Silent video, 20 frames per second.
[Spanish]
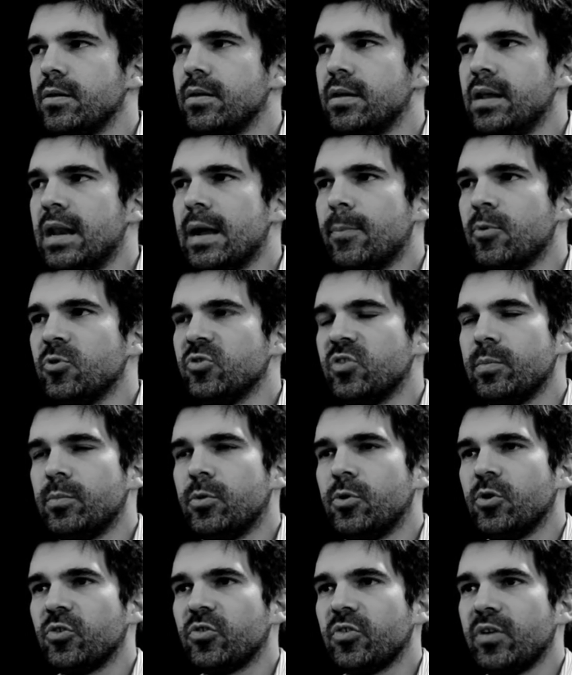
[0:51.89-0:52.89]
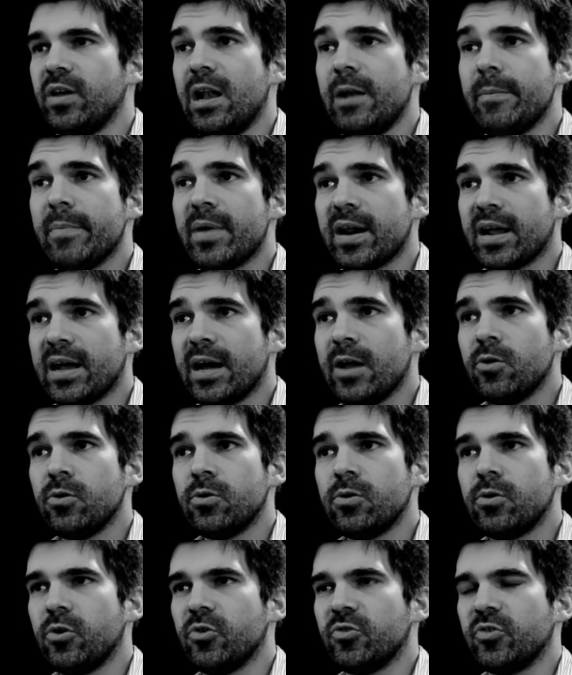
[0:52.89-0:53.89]
y las pusimos en el
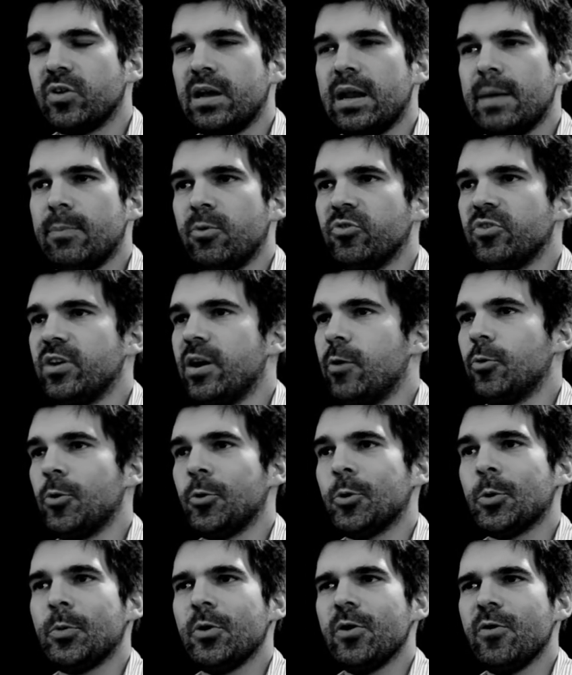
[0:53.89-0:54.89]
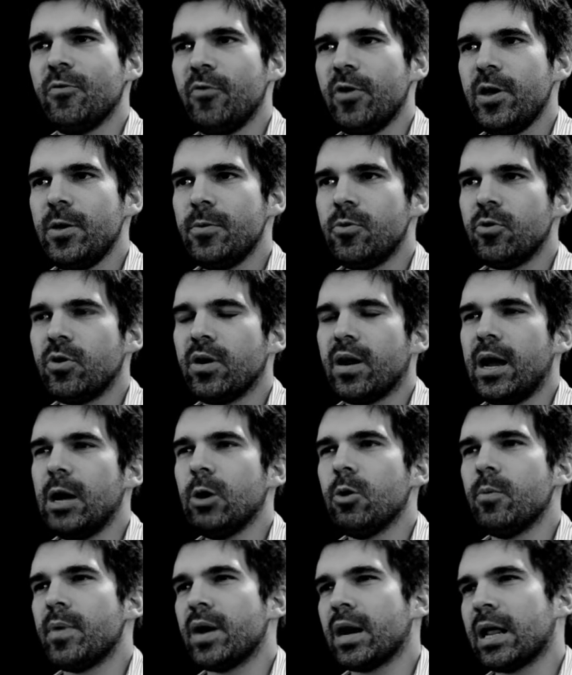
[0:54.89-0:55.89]
mercado, o sea, las puse en algunos grupos de Facebook,
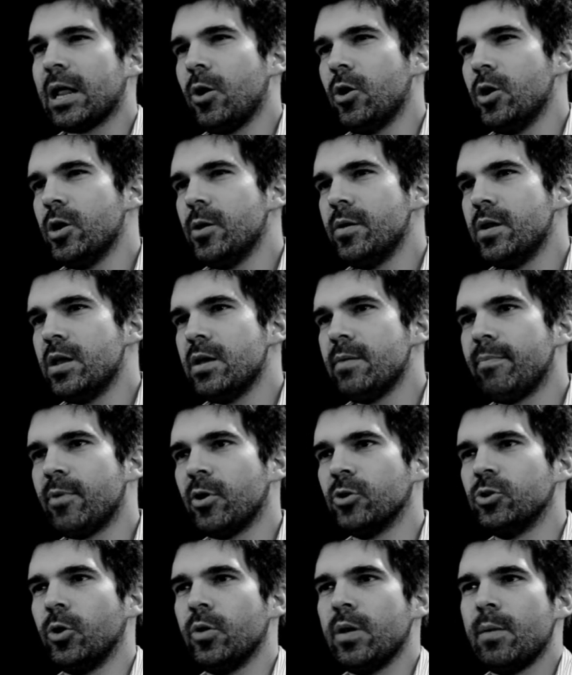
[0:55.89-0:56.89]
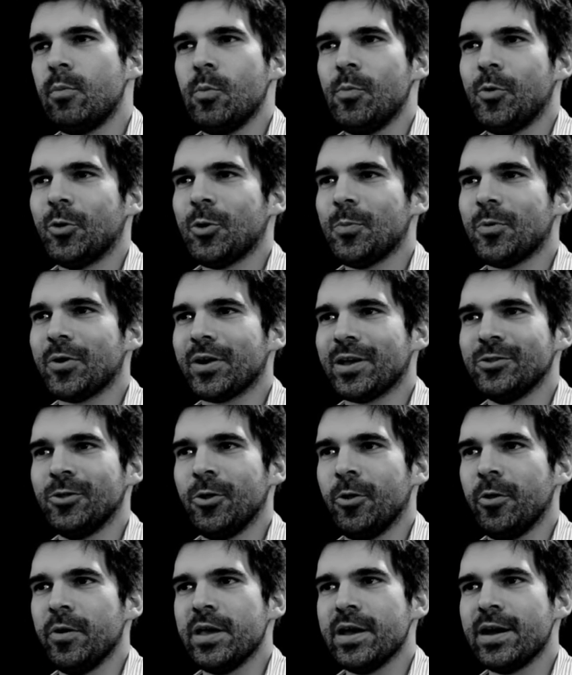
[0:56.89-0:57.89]
algo en Mercado Libre, pero todavía muy poco porque
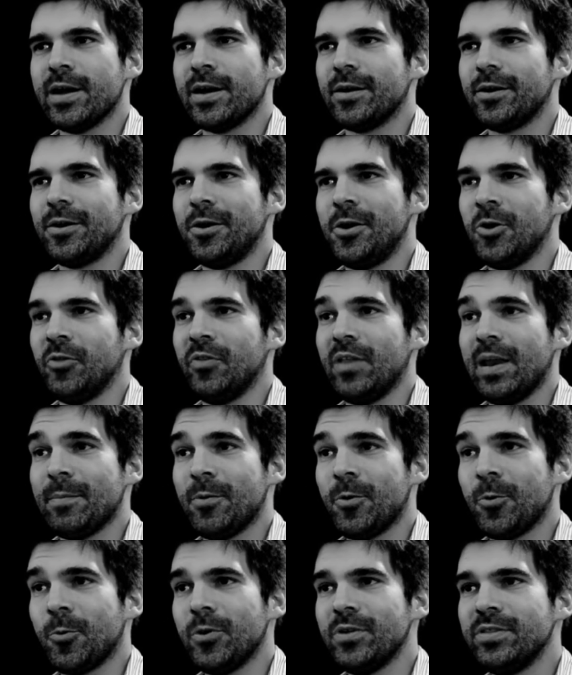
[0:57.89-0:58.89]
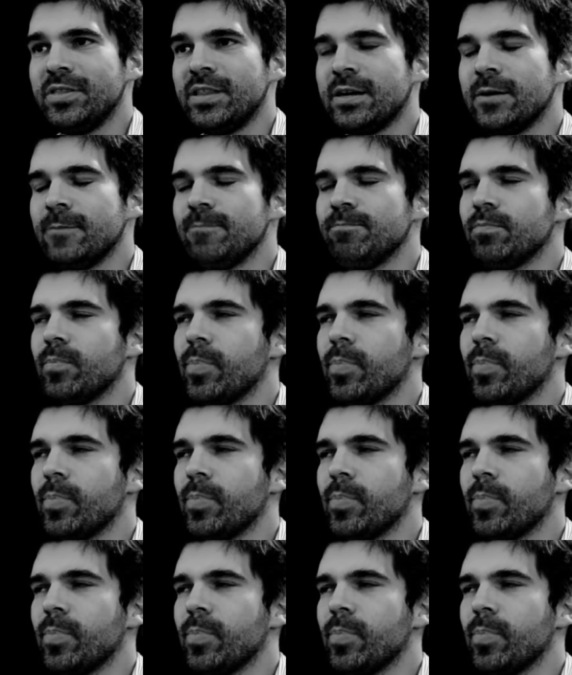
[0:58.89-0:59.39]
todavía no teníamos cuenta.